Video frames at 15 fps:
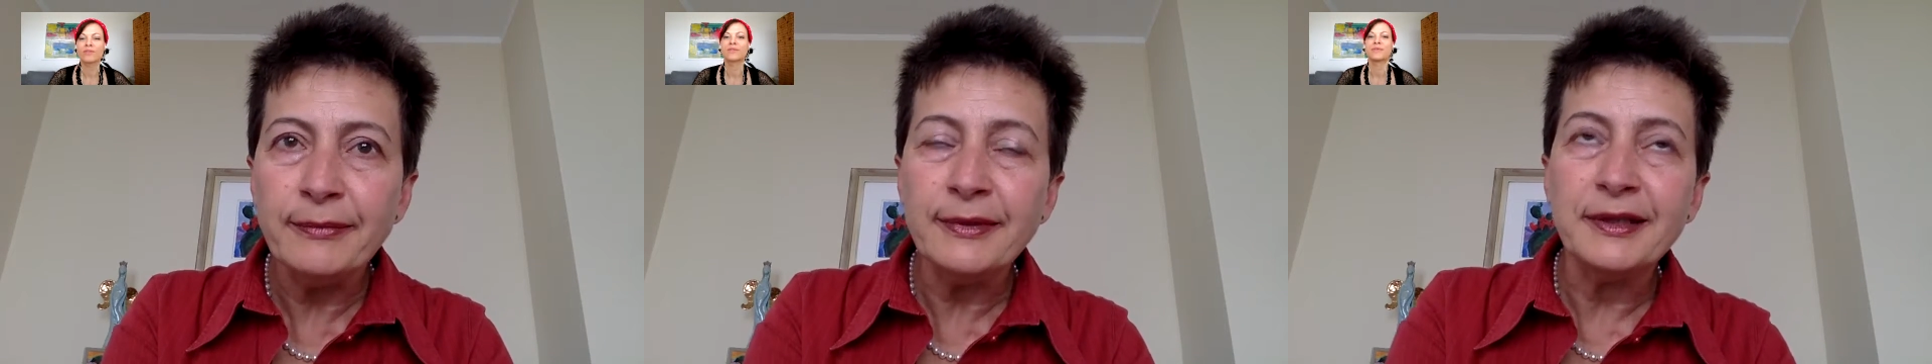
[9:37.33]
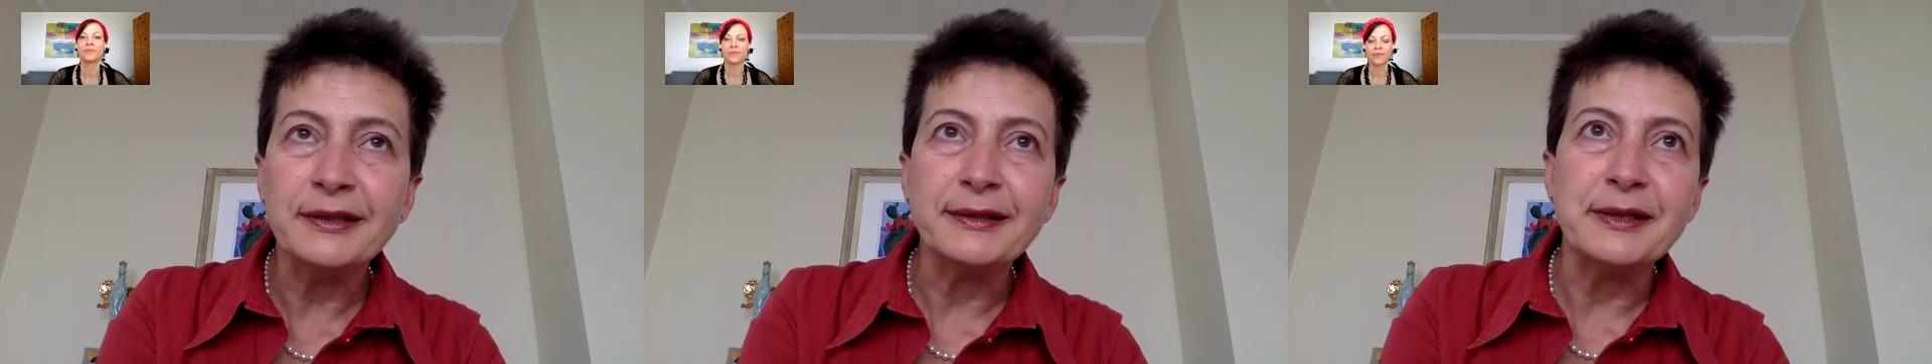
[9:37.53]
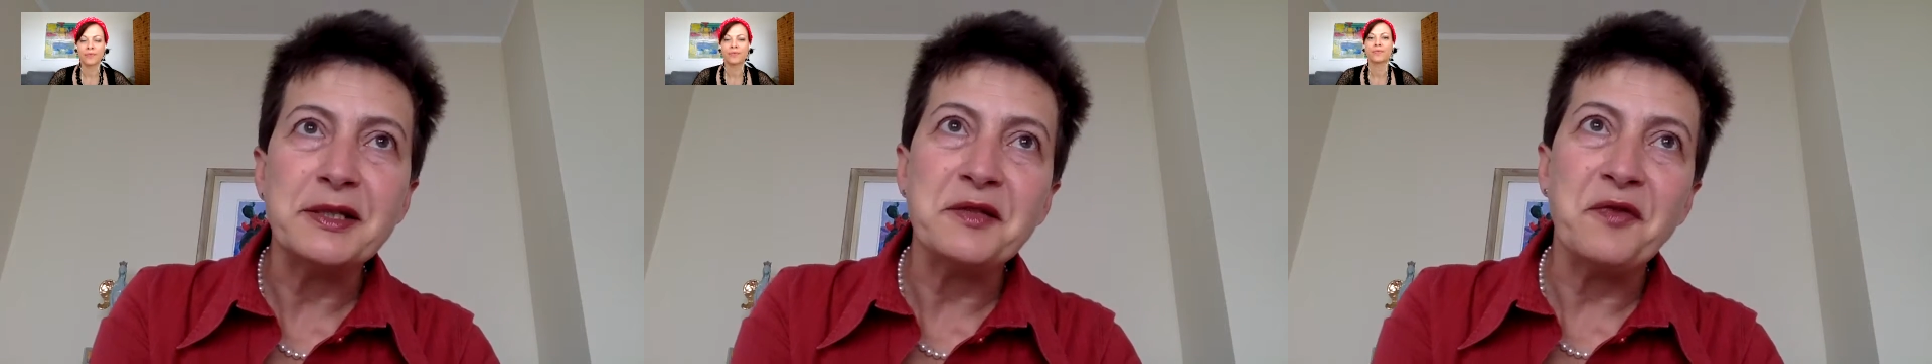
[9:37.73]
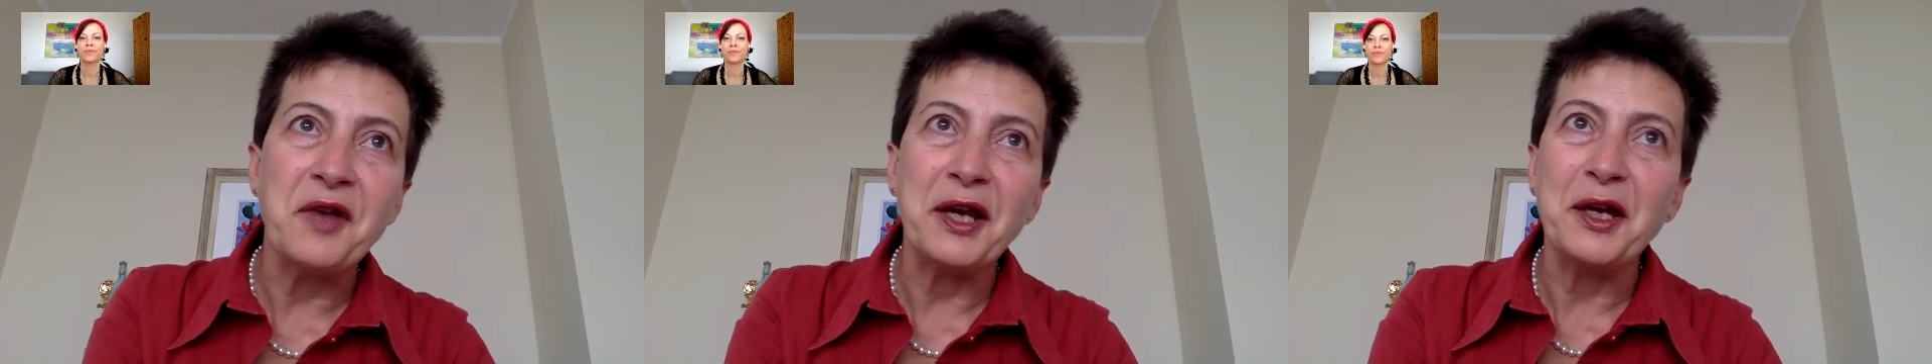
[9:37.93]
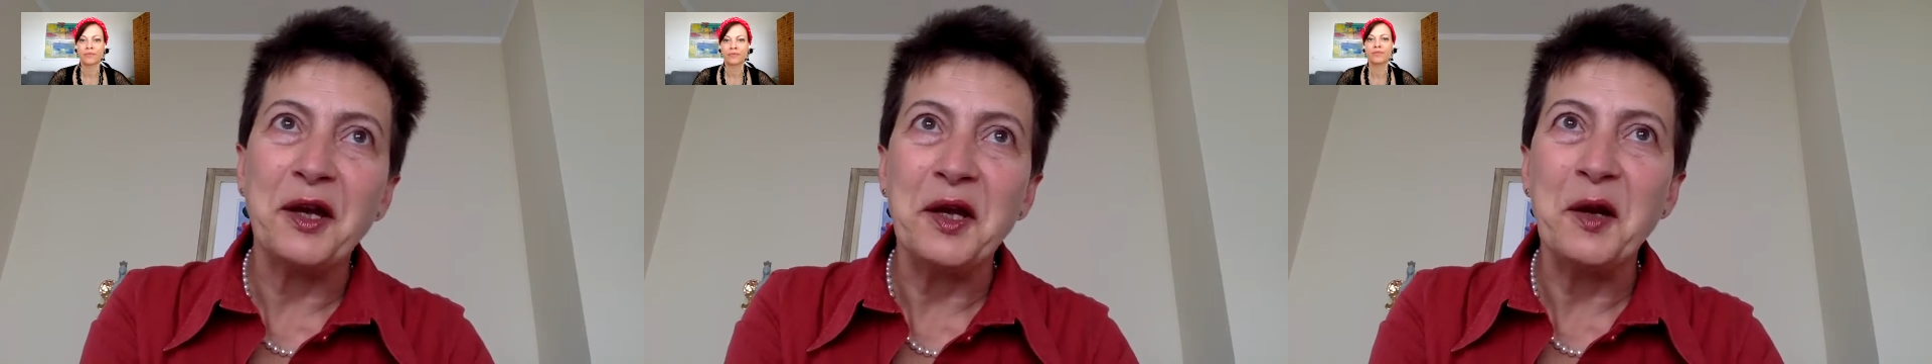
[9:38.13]
Äh, es
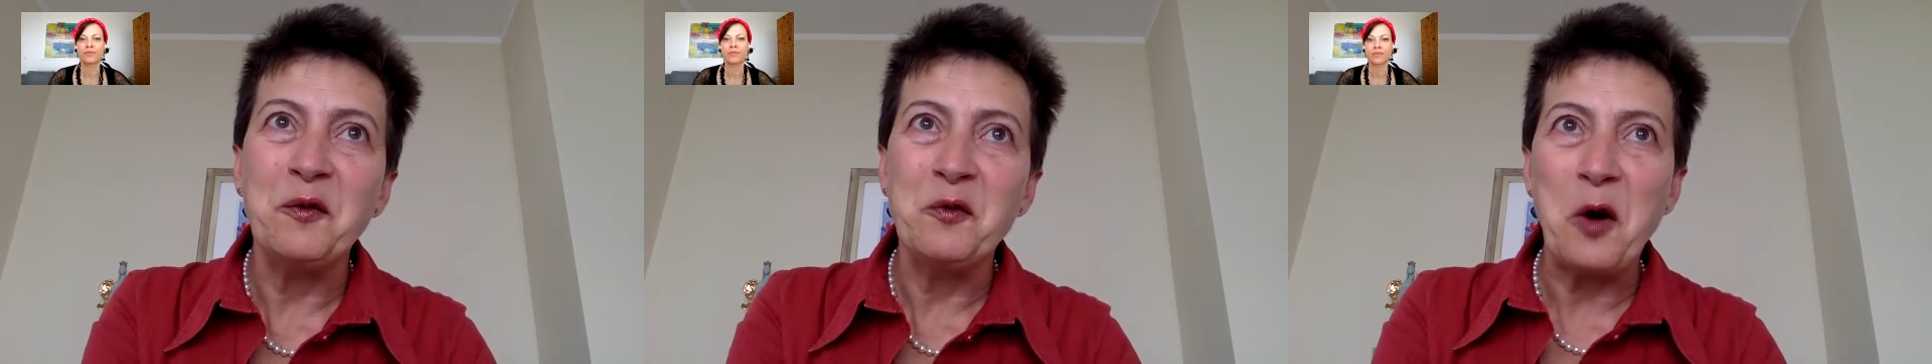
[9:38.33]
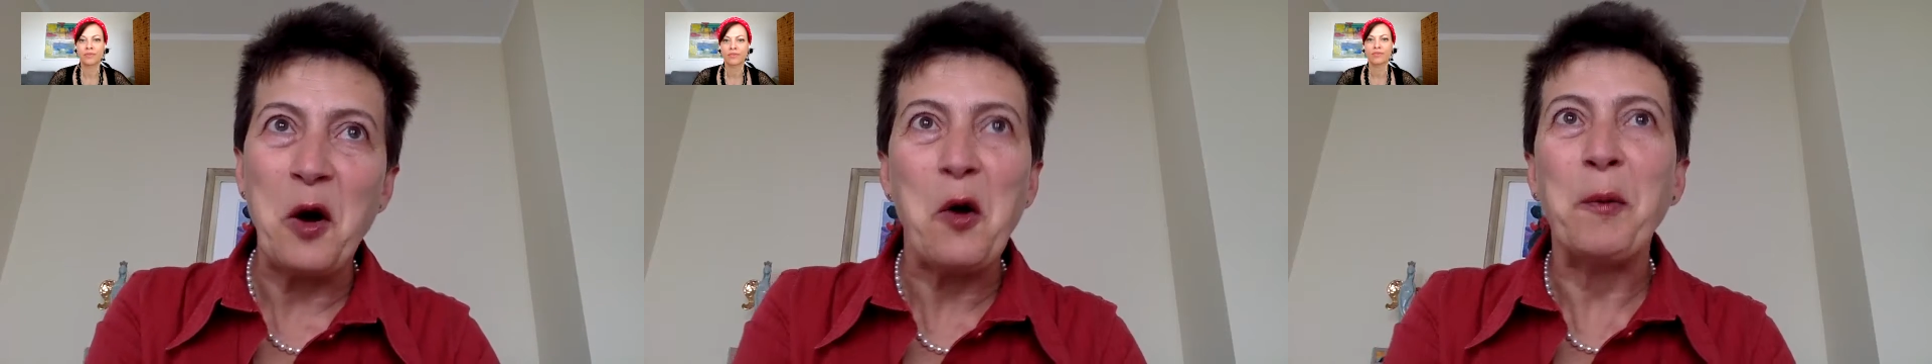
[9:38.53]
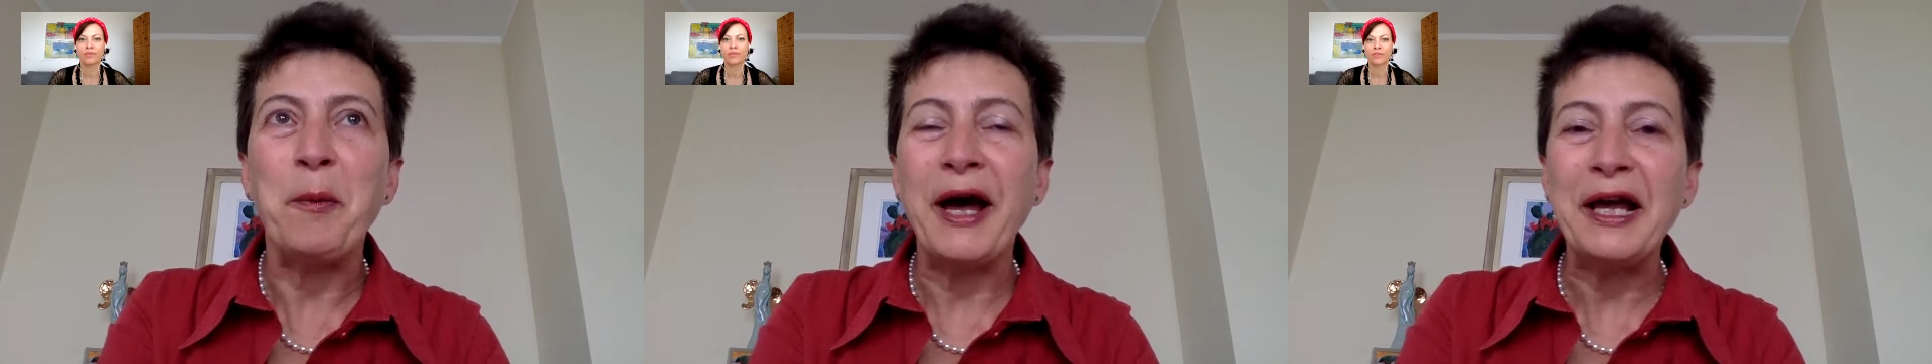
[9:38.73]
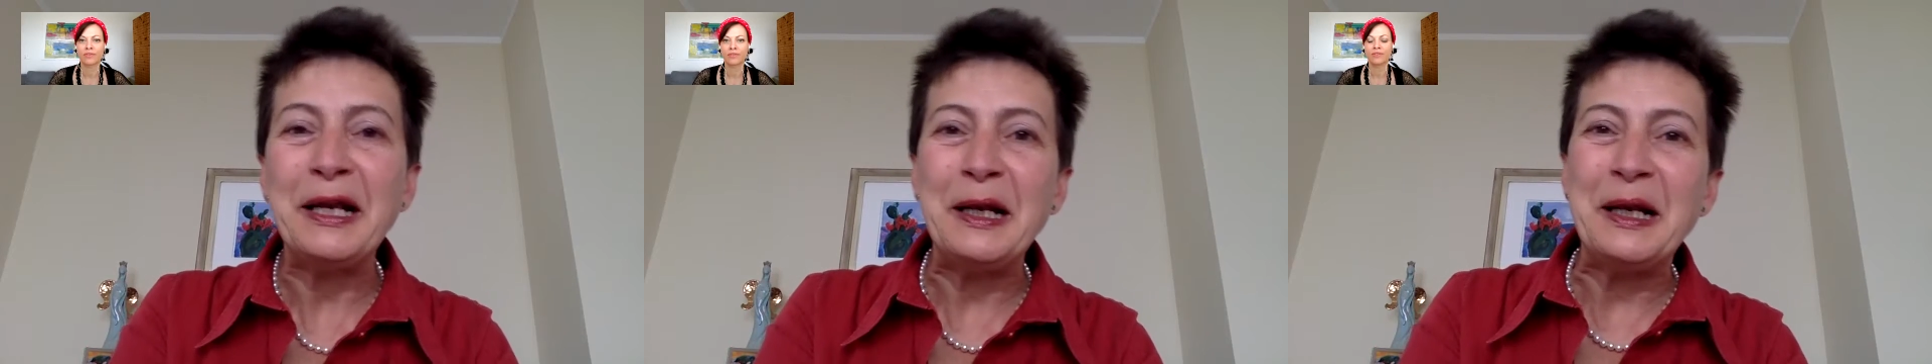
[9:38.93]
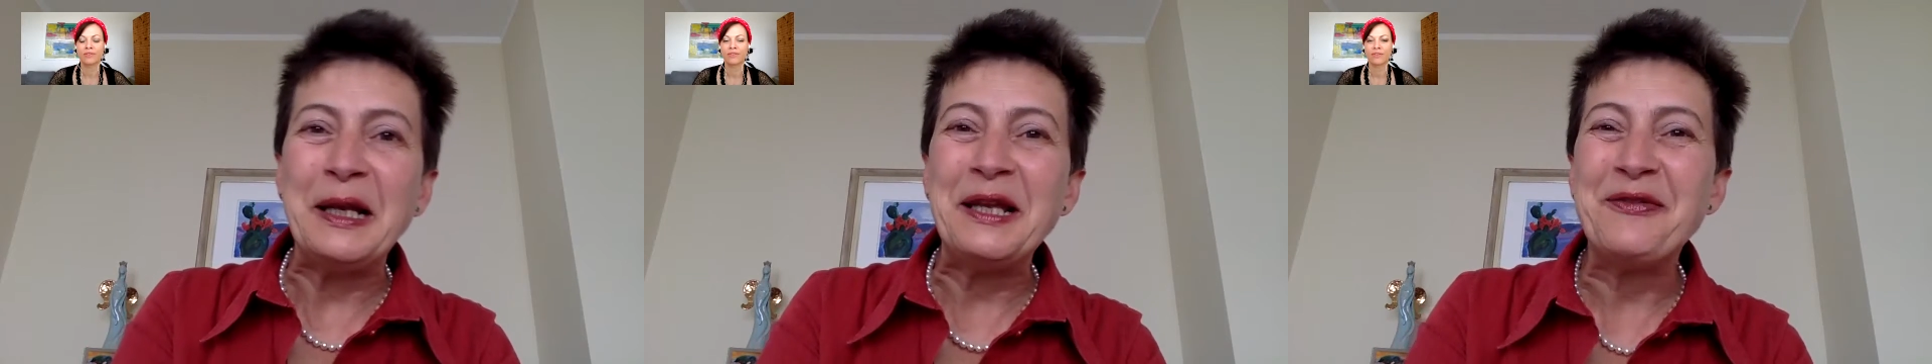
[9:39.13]
wäre ja irgendwo auch
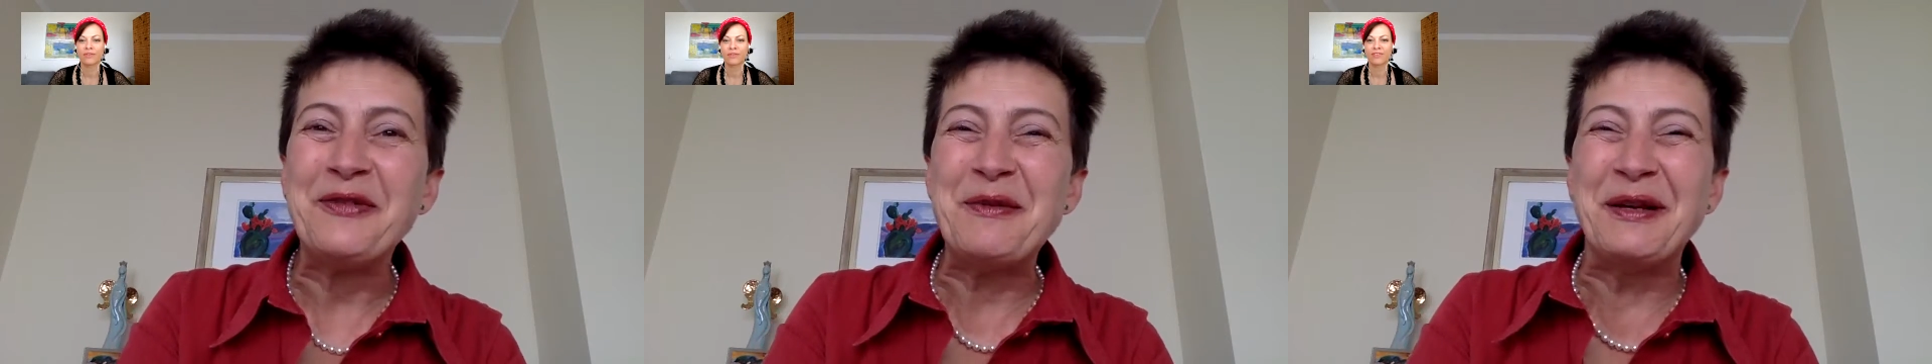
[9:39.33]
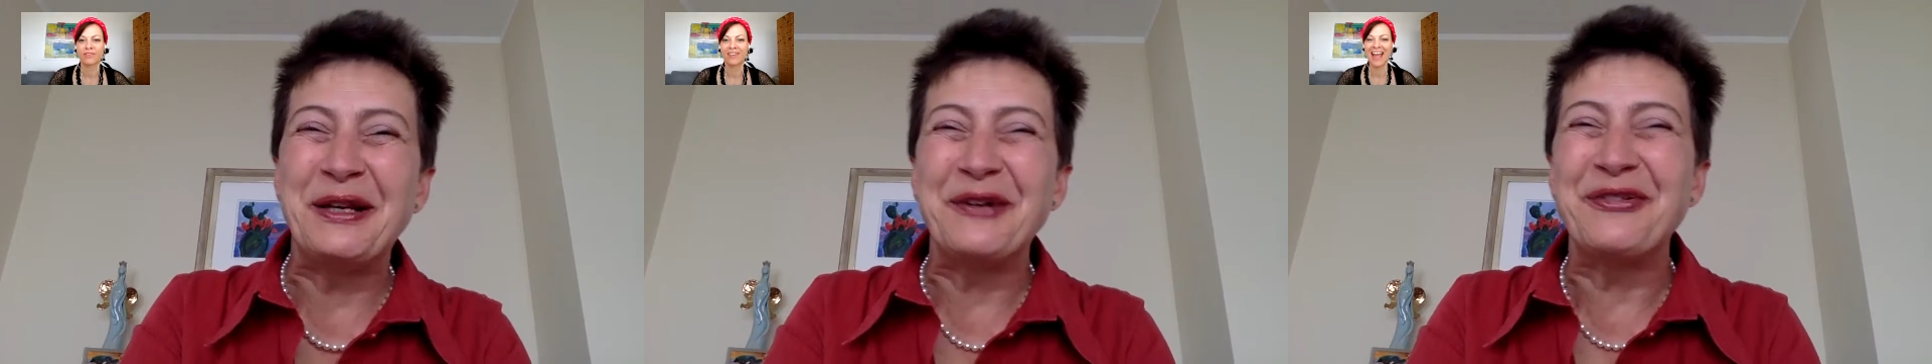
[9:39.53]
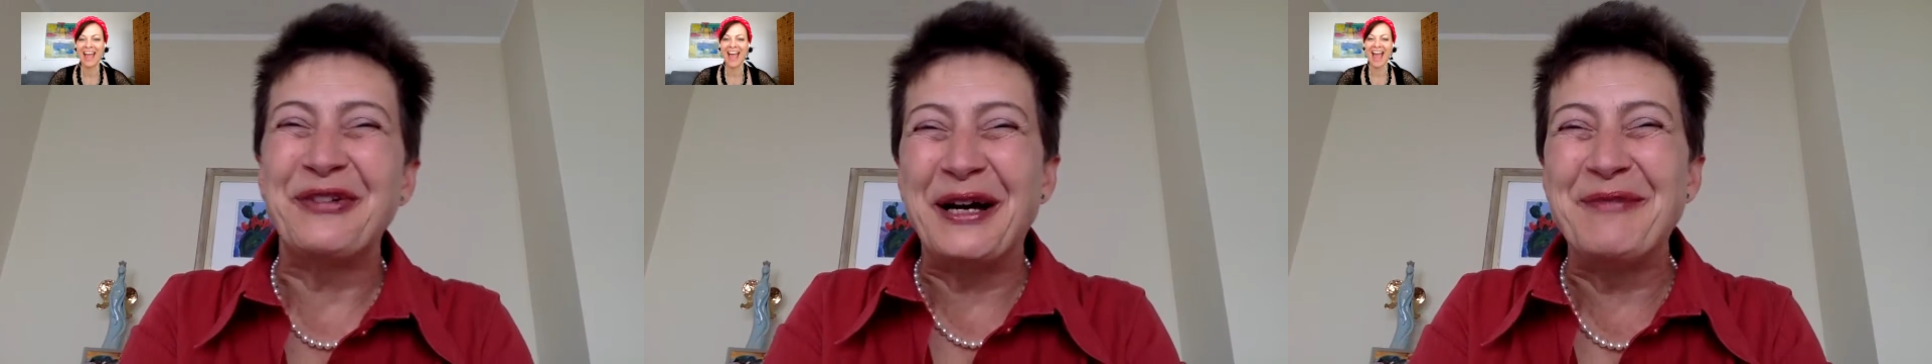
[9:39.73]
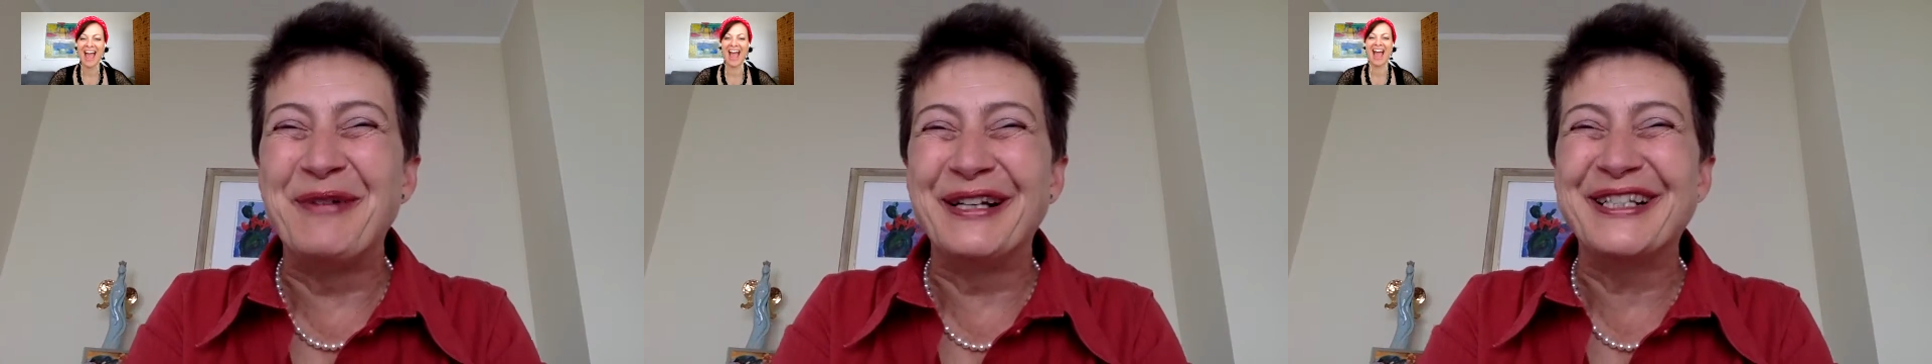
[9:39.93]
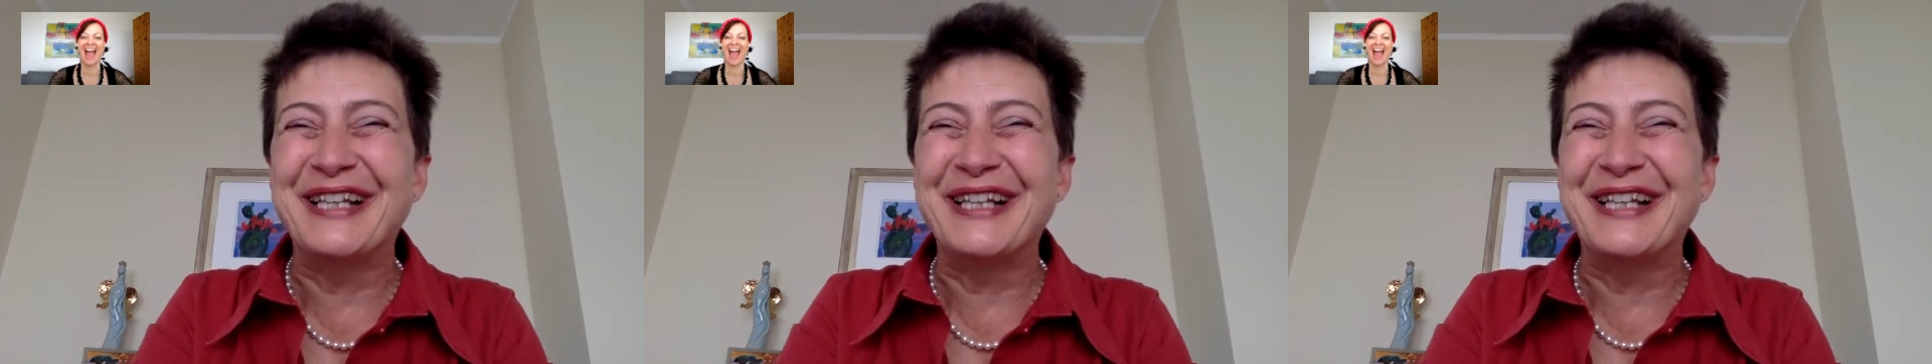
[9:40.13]
peinlich, wenn man auf einmal